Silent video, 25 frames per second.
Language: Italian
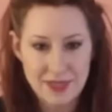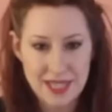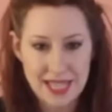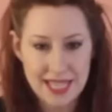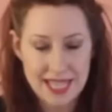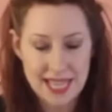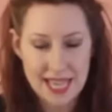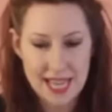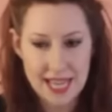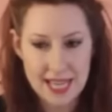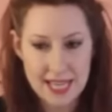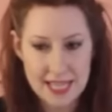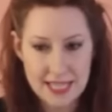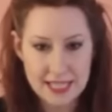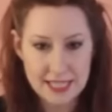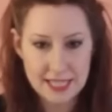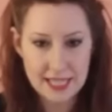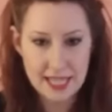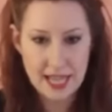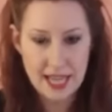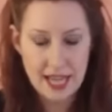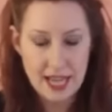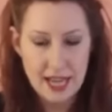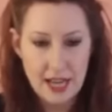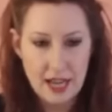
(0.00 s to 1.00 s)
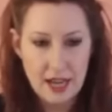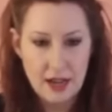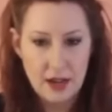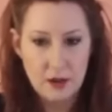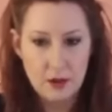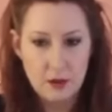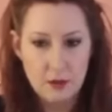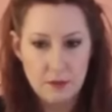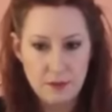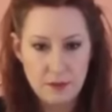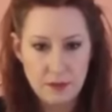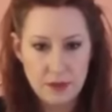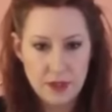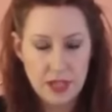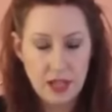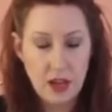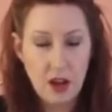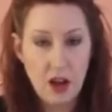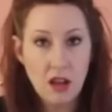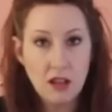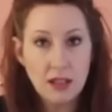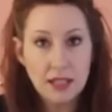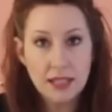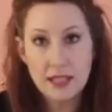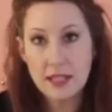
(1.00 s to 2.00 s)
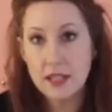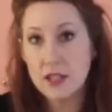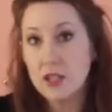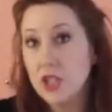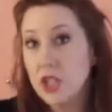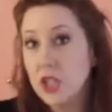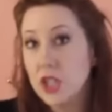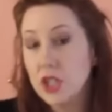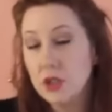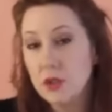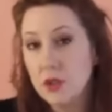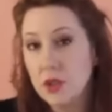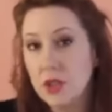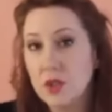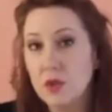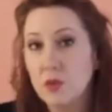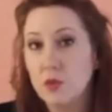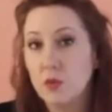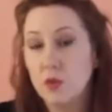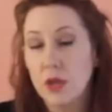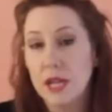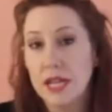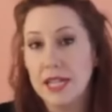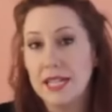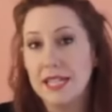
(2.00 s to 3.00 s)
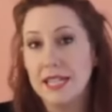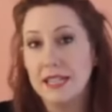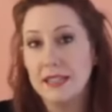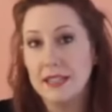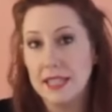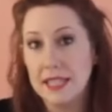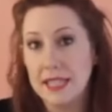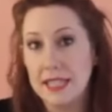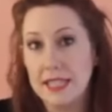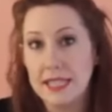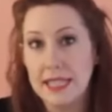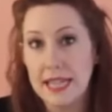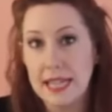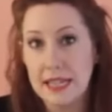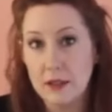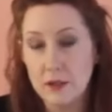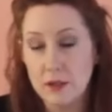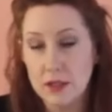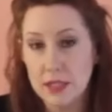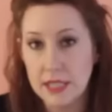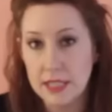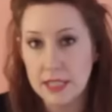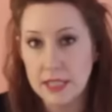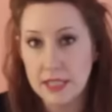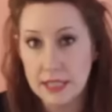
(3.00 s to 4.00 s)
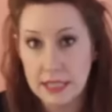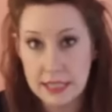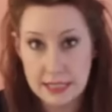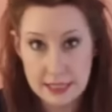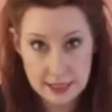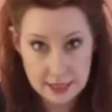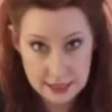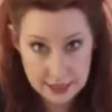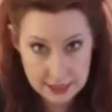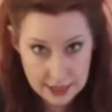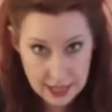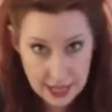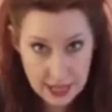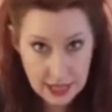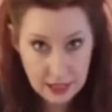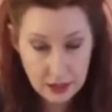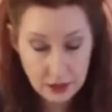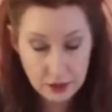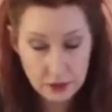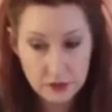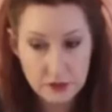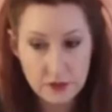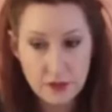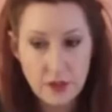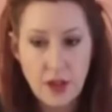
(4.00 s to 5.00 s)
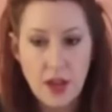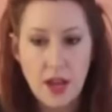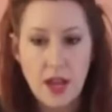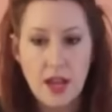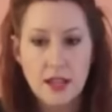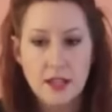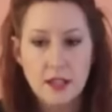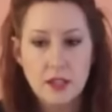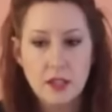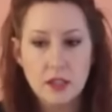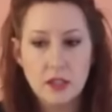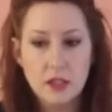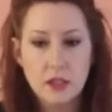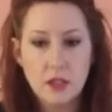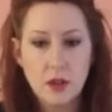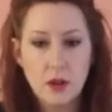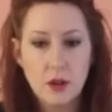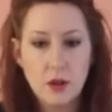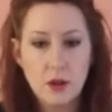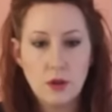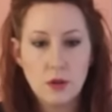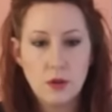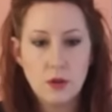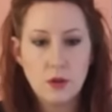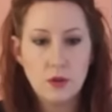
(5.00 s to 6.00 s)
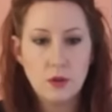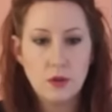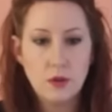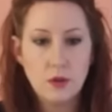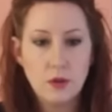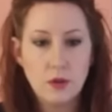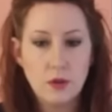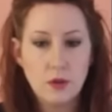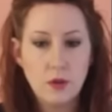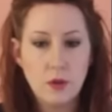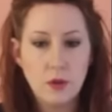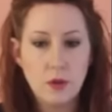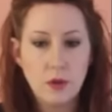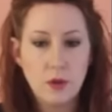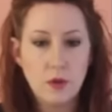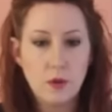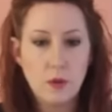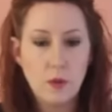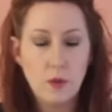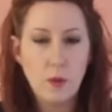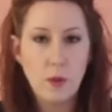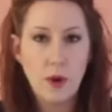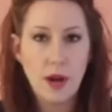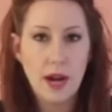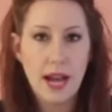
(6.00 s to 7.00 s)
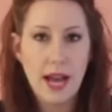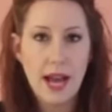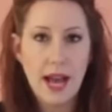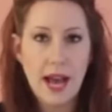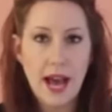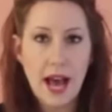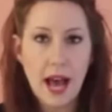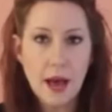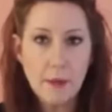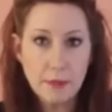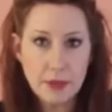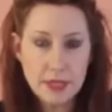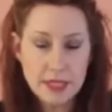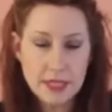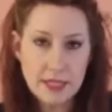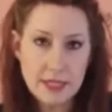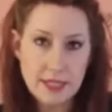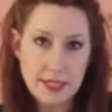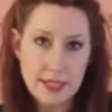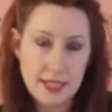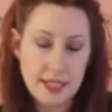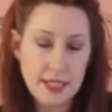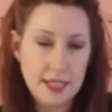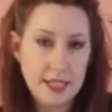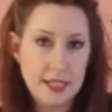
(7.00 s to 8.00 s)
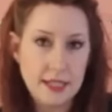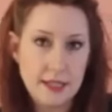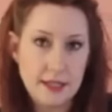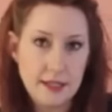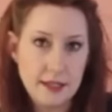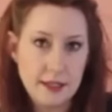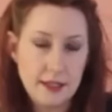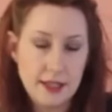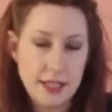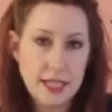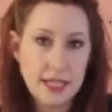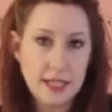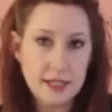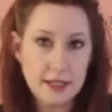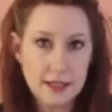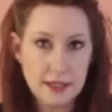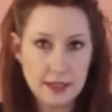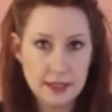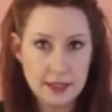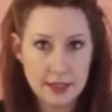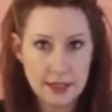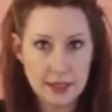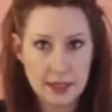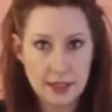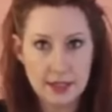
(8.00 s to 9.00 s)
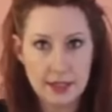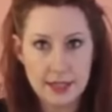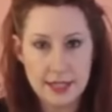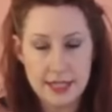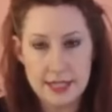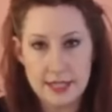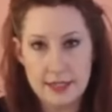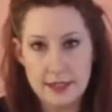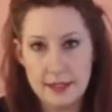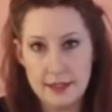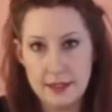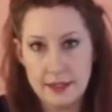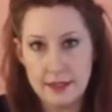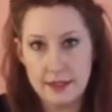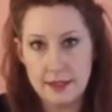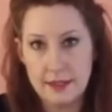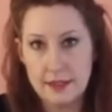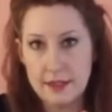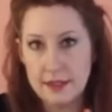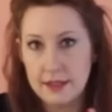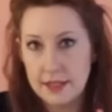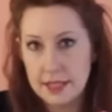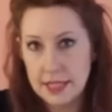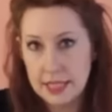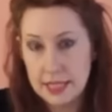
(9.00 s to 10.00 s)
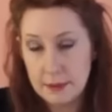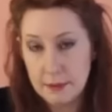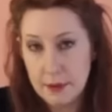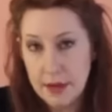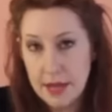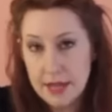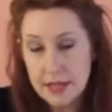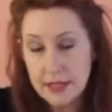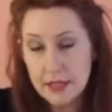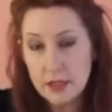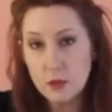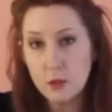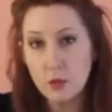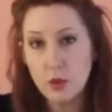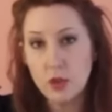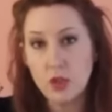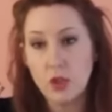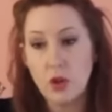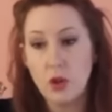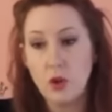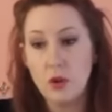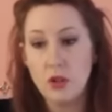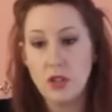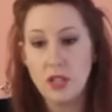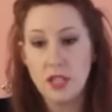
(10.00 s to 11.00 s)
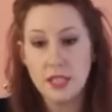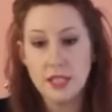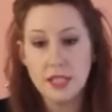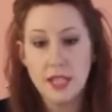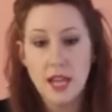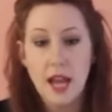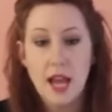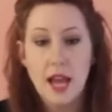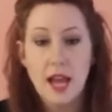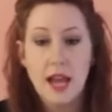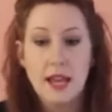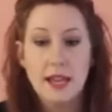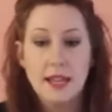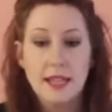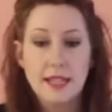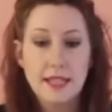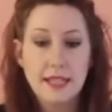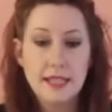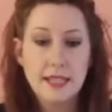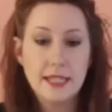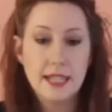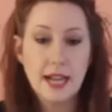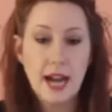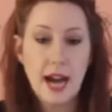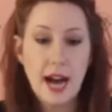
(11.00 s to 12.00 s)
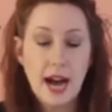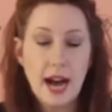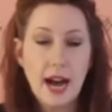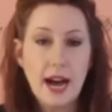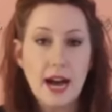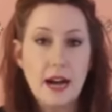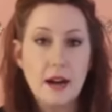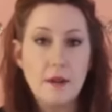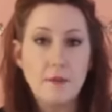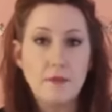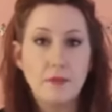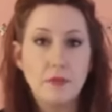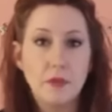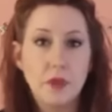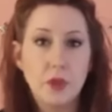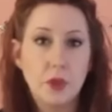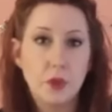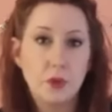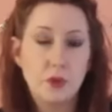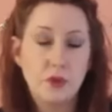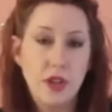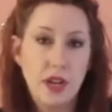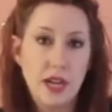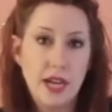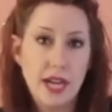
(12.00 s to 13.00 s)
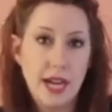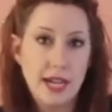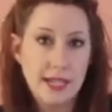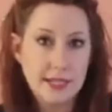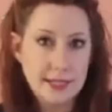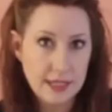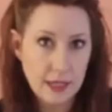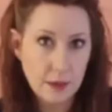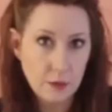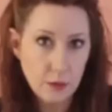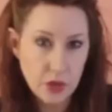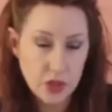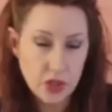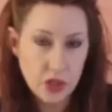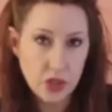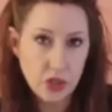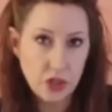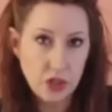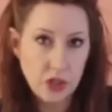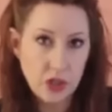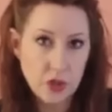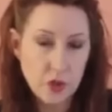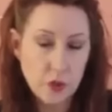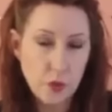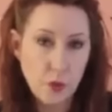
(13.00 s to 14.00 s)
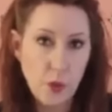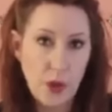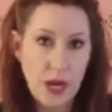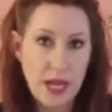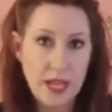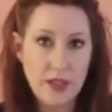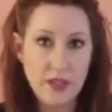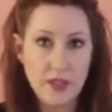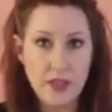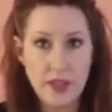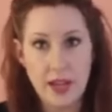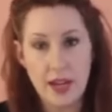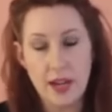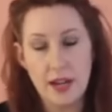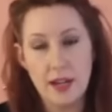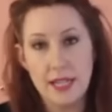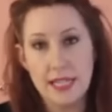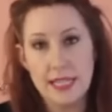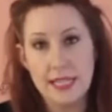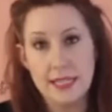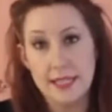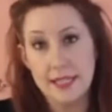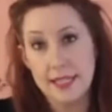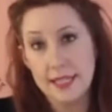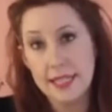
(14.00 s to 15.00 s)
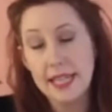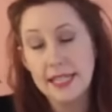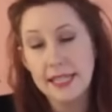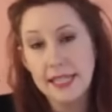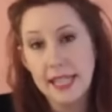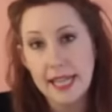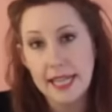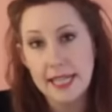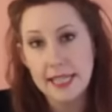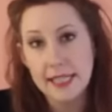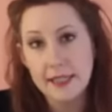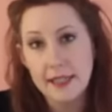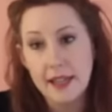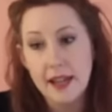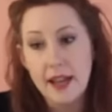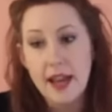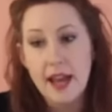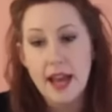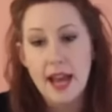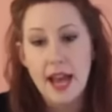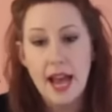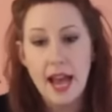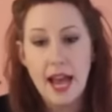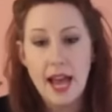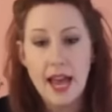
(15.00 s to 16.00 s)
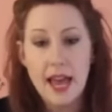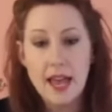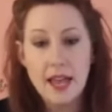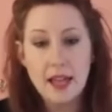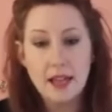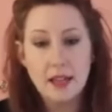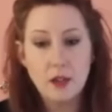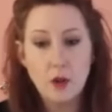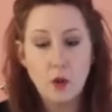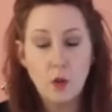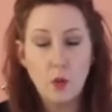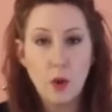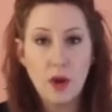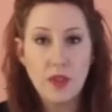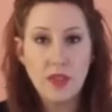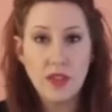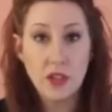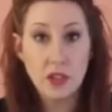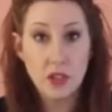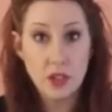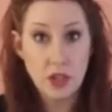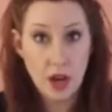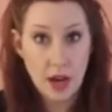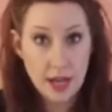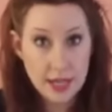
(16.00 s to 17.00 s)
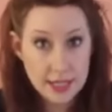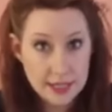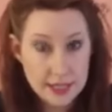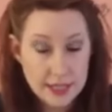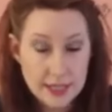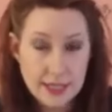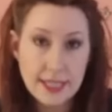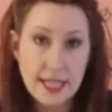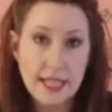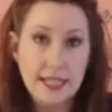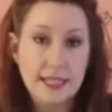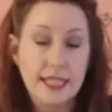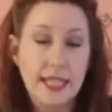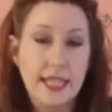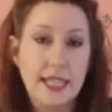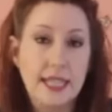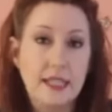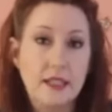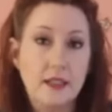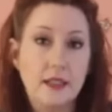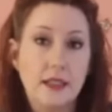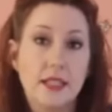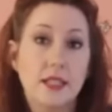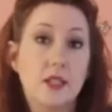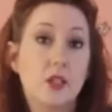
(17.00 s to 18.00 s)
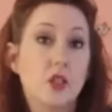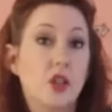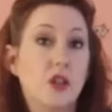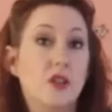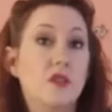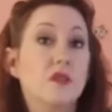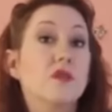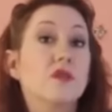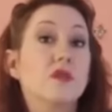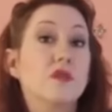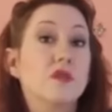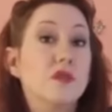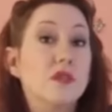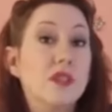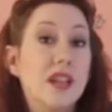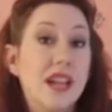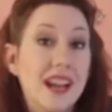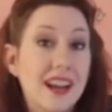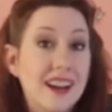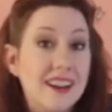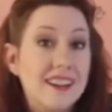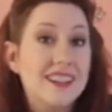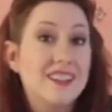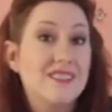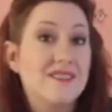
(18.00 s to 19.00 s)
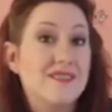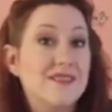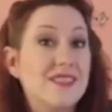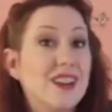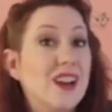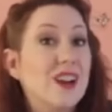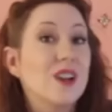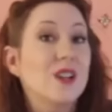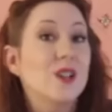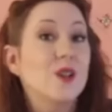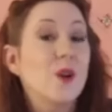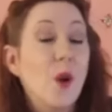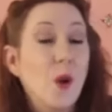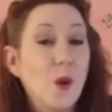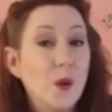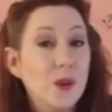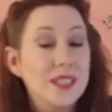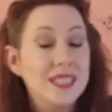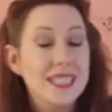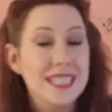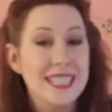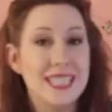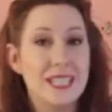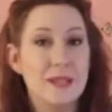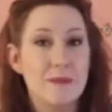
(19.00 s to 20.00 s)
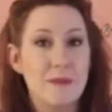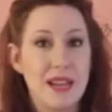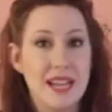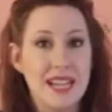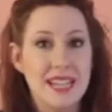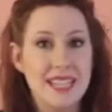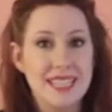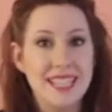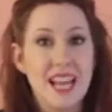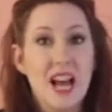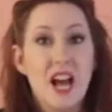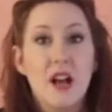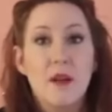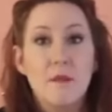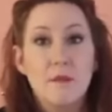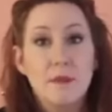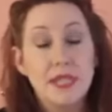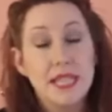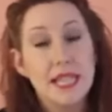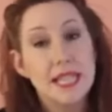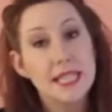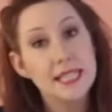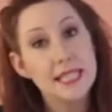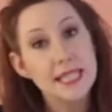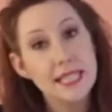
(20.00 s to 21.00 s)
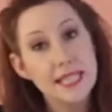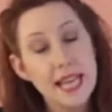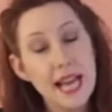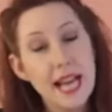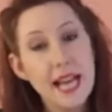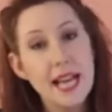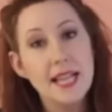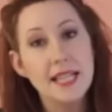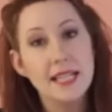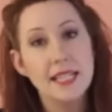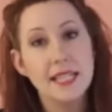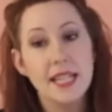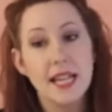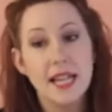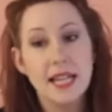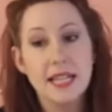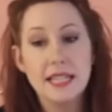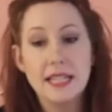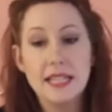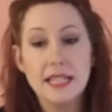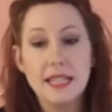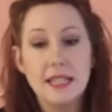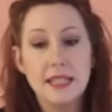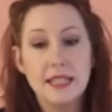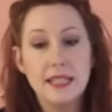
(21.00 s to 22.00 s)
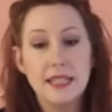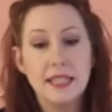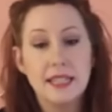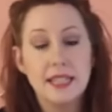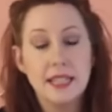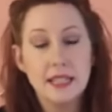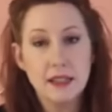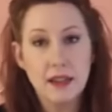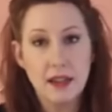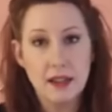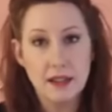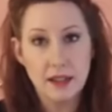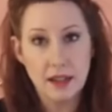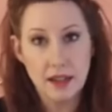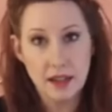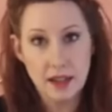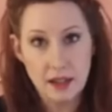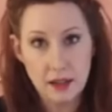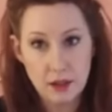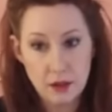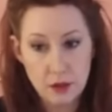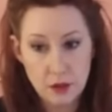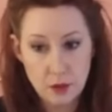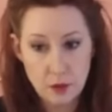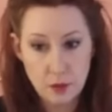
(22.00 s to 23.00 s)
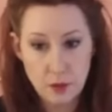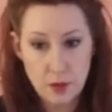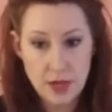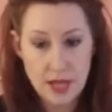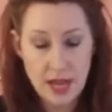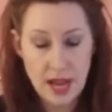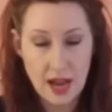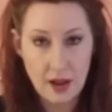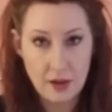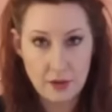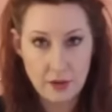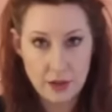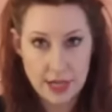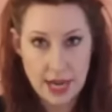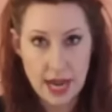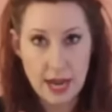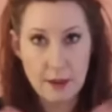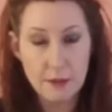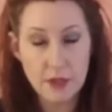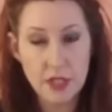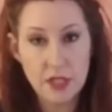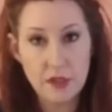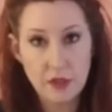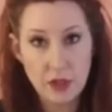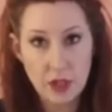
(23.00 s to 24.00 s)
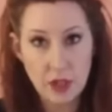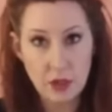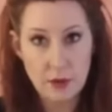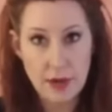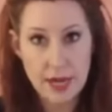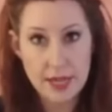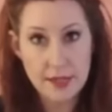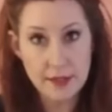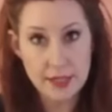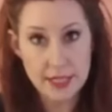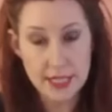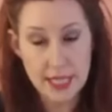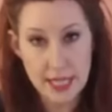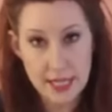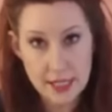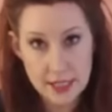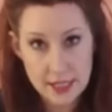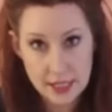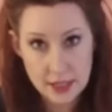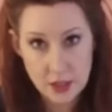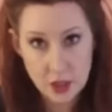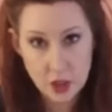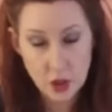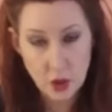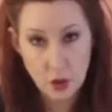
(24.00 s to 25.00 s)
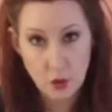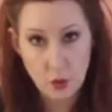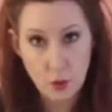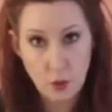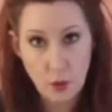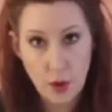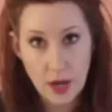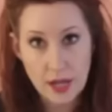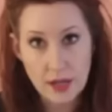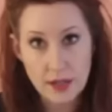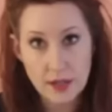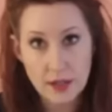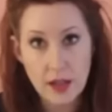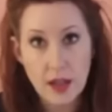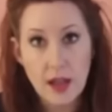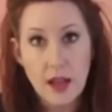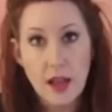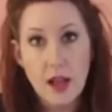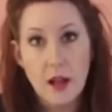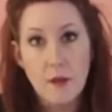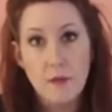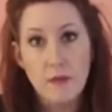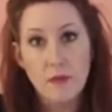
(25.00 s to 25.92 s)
pertanto tutto, tutto quello che può fare è radiare il calore da sola. Quindi Cosa succede? Succede che alle cose che sono nello spazio, come, come ci hanno detto, che si scaldano ad alte temperature quando si trovano alla luce del sole e quando non sono sotto la luce del sole, le cose sono veramente fredde nello spazio. Qui nella Terra abbiamo l'atmosfera attorno a noi,